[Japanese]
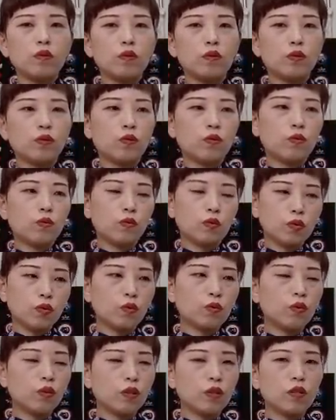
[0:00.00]
消
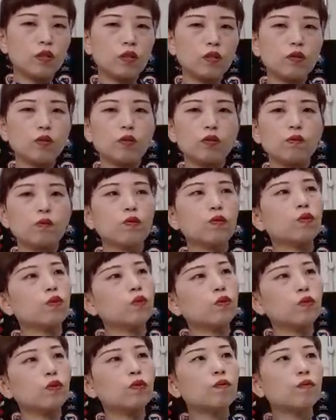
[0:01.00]
費するも
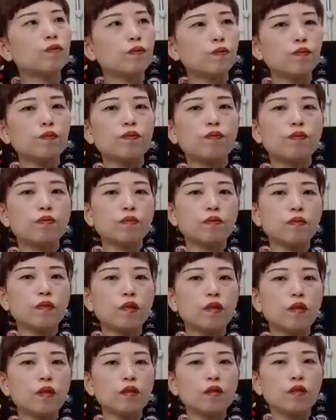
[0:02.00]
の、うん、
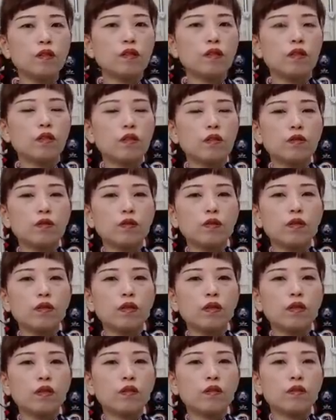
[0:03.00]
感じがする
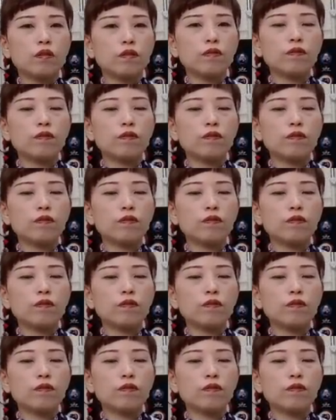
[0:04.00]
な。